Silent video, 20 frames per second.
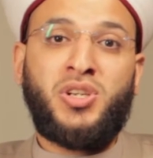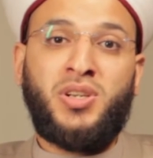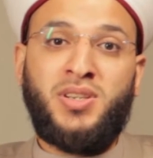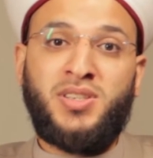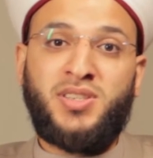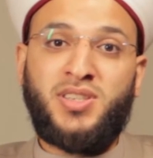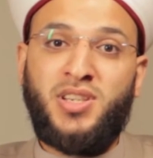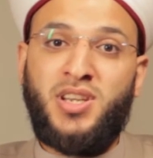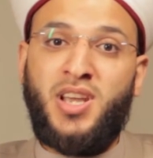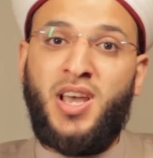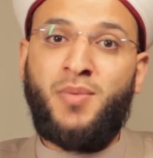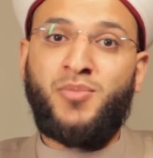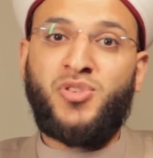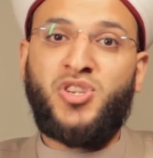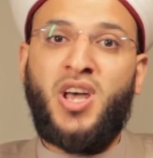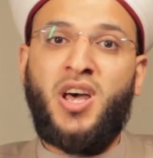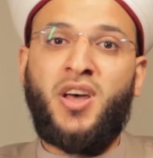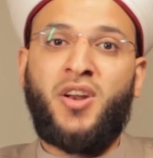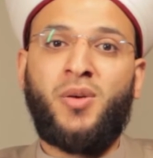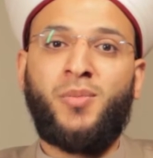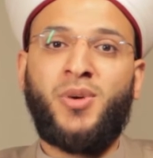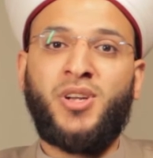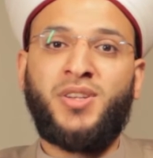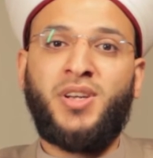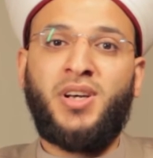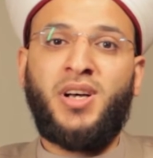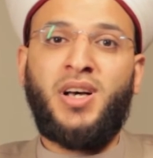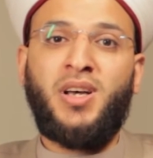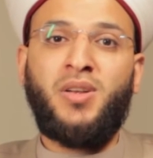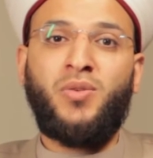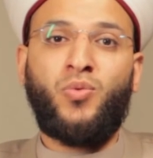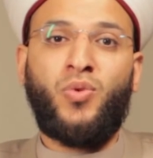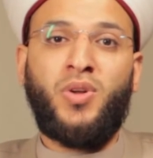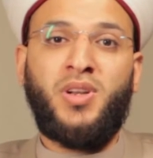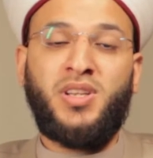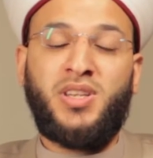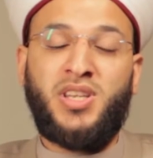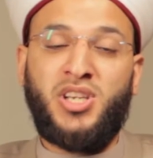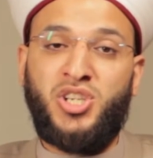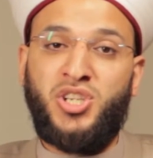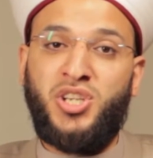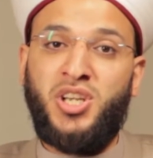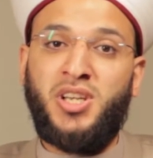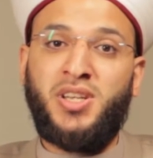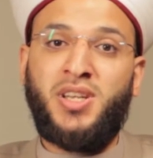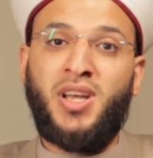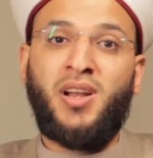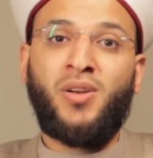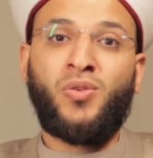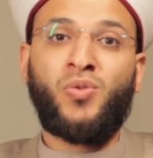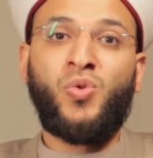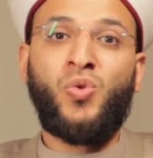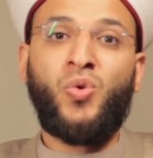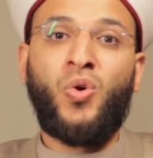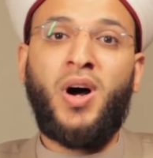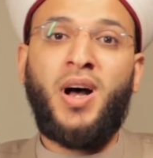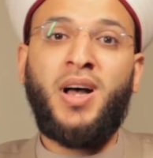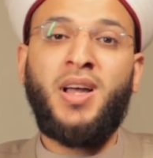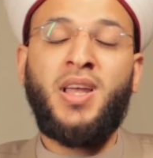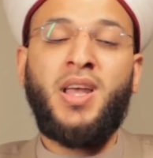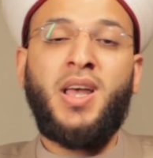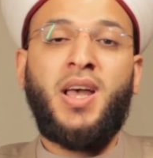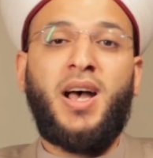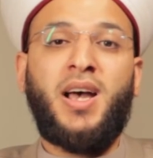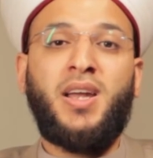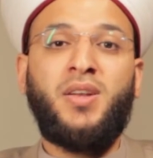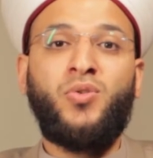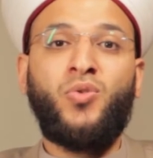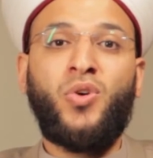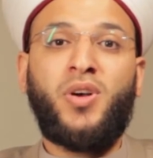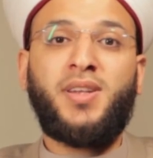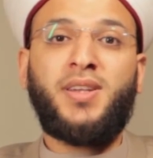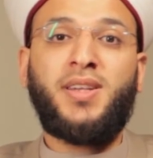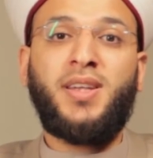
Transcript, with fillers: لصيام شهر رمضان ولتجديد القوة أن